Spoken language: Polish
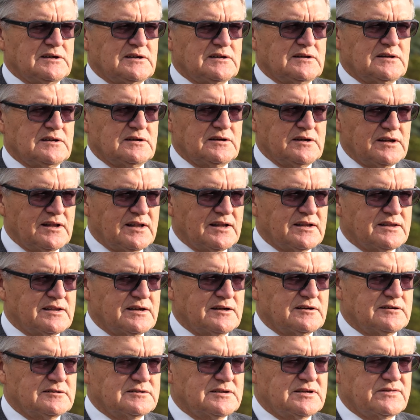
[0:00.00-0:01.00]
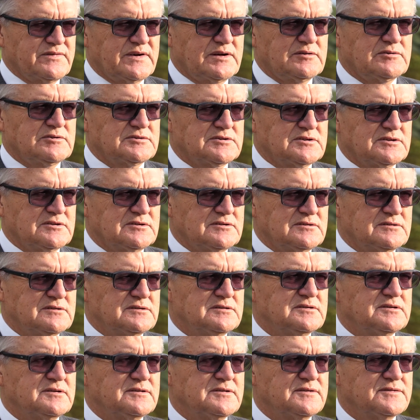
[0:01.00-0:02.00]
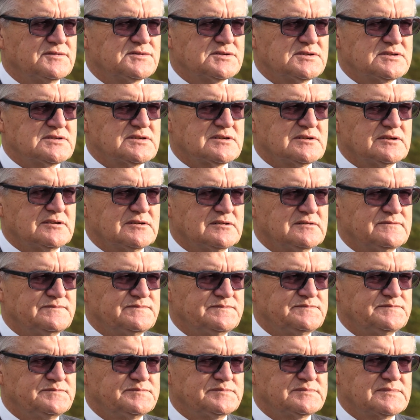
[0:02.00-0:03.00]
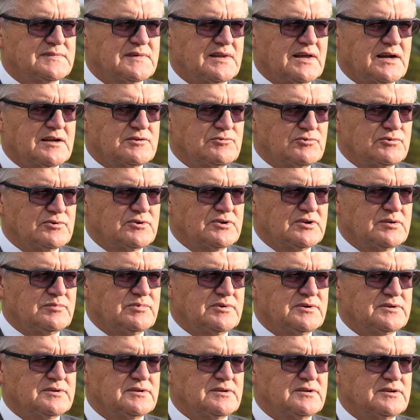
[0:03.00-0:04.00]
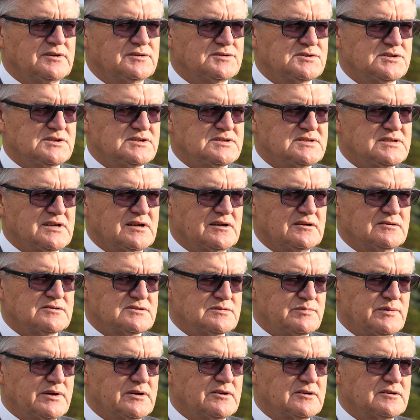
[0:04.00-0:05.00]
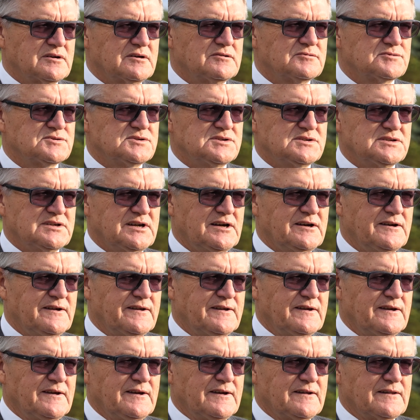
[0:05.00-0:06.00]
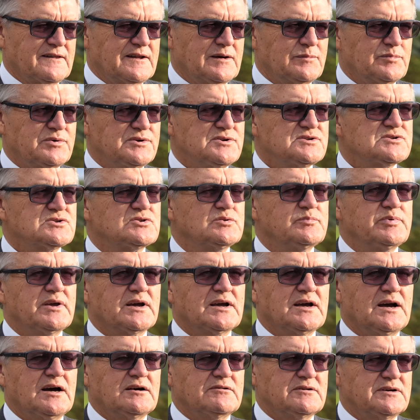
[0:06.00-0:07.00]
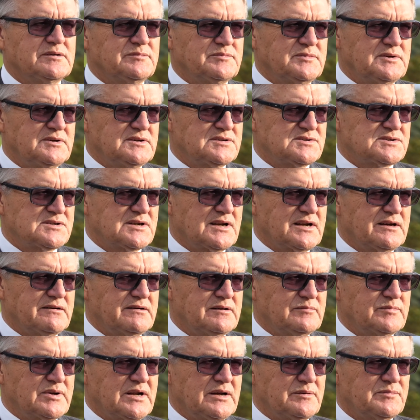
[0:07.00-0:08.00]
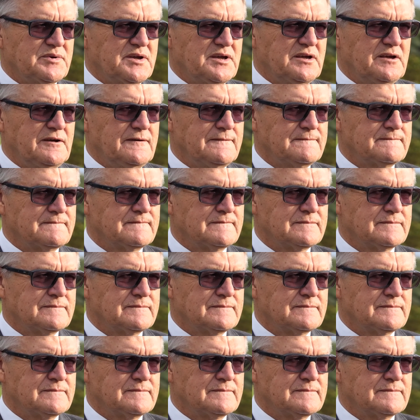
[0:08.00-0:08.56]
No i dlatego trwało to wszystko tak długo, bo do 38 roku życia na boisku biegałem i strzelałem bramki,